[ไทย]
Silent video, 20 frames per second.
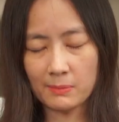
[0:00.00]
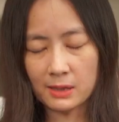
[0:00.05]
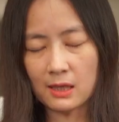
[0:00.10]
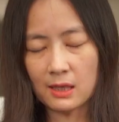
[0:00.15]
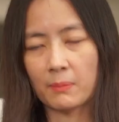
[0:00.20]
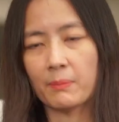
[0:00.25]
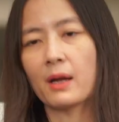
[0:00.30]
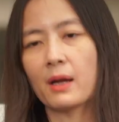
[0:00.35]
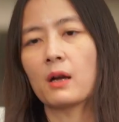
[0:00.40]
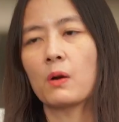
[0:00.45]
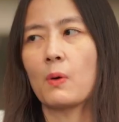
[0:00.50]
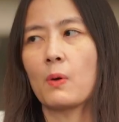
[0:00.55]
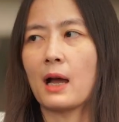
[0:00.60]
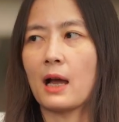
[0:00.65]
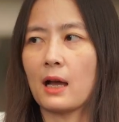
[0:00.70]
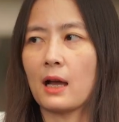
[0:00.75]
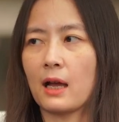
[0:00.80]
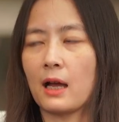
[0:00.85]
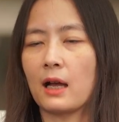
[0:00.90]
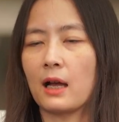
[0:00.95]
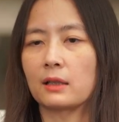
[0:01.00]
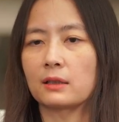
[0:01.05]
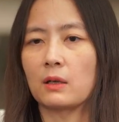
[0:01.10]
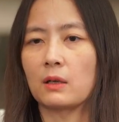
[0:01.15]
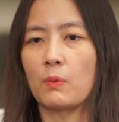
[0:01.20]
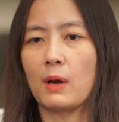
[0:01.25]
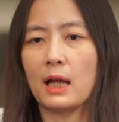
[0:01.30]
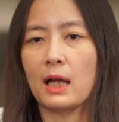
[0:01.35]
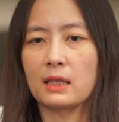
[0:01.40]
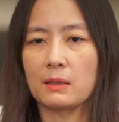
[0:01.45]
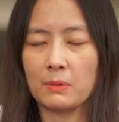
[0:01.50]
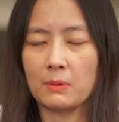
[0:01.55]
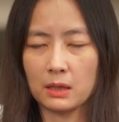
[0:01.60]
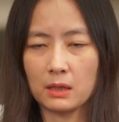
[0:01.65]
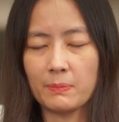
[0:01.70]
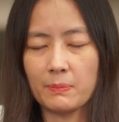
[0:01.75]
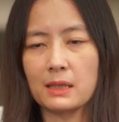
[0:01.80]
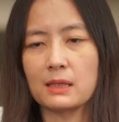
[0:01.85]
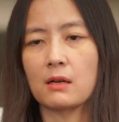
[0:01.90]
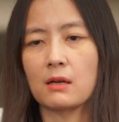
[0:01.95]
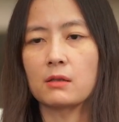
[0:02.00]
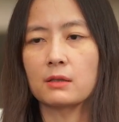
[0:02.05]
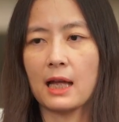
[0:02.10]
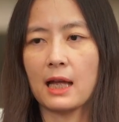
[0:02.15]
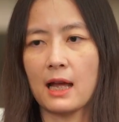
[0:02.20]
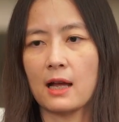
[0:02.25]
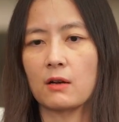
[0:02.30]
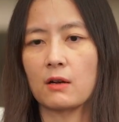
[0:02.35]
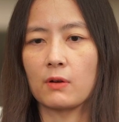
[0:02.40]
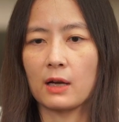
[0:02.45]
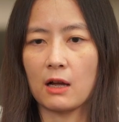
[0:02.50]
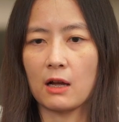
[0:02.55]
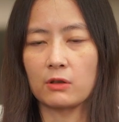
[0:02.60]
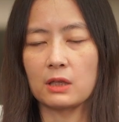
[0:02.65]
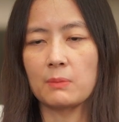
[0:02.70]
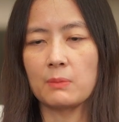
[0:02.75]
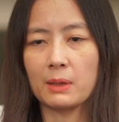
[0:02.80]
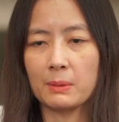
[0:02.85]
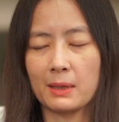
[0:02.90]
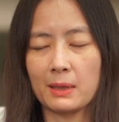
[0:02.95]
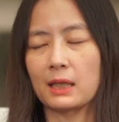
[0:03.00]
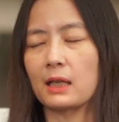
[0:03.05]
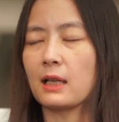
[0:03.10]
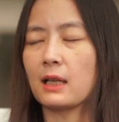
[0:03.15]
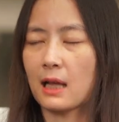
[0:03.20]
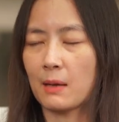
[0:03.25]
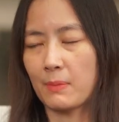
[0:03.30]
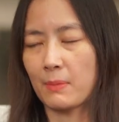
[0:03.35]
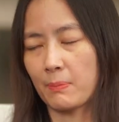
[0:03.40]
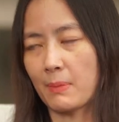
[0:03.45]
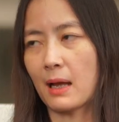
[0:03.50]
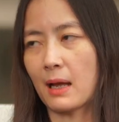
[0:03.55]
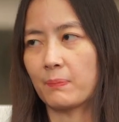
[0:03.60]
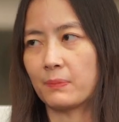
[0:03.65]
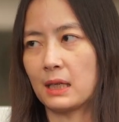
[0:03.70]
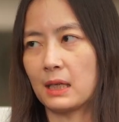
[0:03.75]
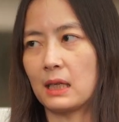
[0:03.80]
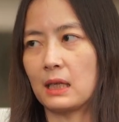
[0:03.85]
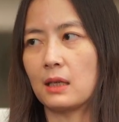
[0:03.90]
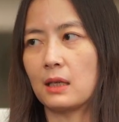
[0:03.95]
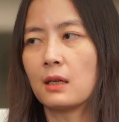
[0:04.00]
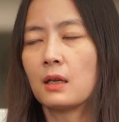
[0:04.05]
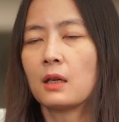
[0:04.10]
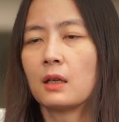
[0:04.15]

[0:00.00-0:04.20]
มเสี่ยงมากกว่าค่ะแต่ว่าอันนี้มันก็เป็นช่องทางของเขาที่มันพัฒนามาแบบนี้